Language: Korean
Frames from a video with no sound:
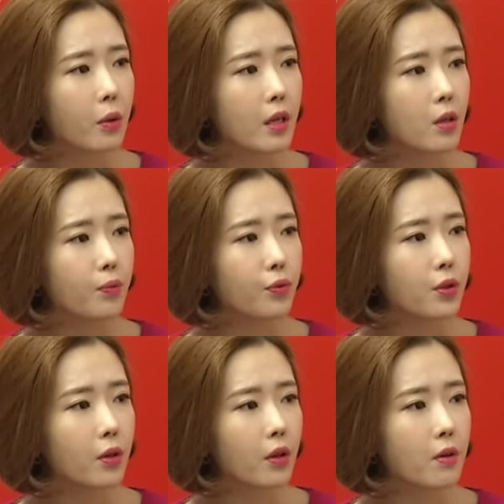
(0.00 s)
통해서
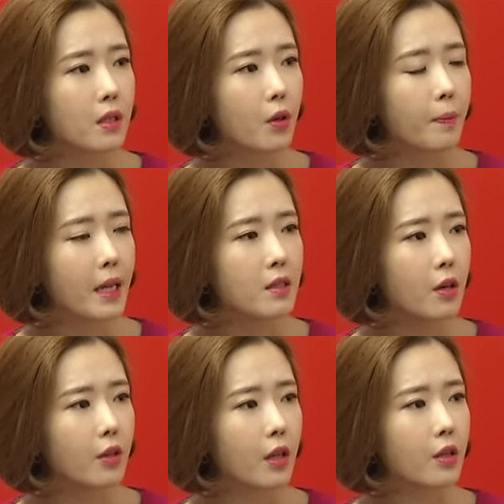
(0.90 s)
부적격자로
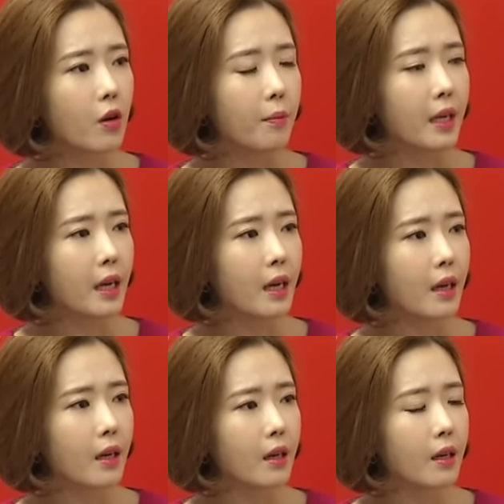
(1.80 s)
판정이 되는 겁니까?
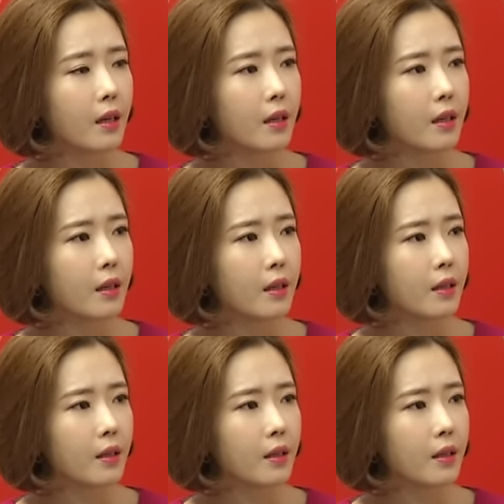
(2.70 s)
일단은